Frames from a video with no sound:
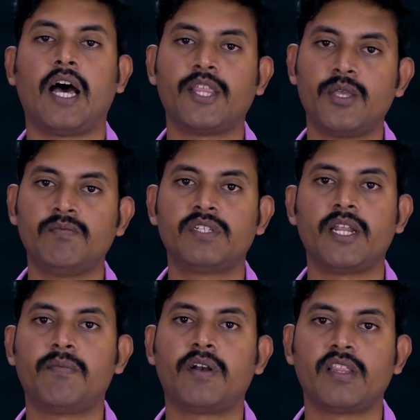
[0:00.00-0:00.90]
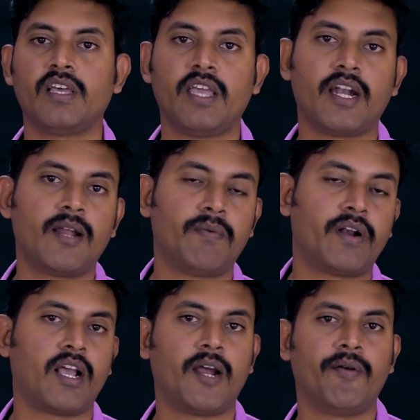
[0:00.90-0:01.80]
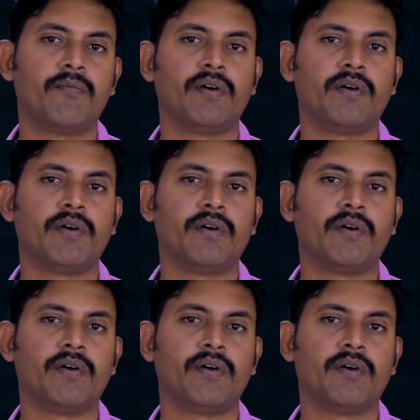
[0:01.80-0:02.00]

அதையும் சரி பண்ணுறதுக்கு என்ன பண்ணுறாங்க அப்படின்னு